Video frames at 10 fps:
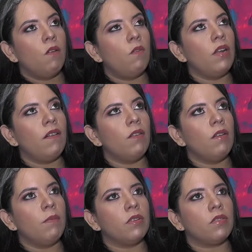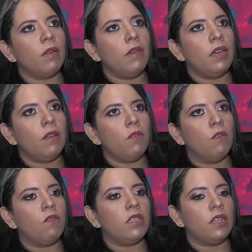una vez una persona me escribió,
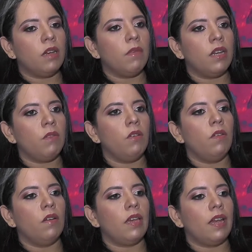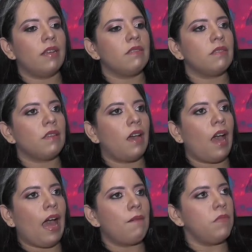una chica me escribió que gracias
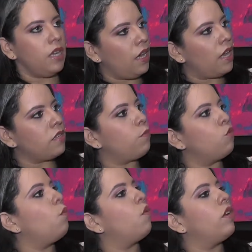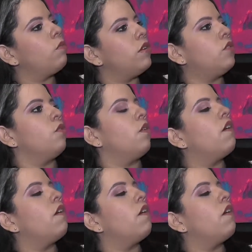a mí ella se pudo poner un vestido de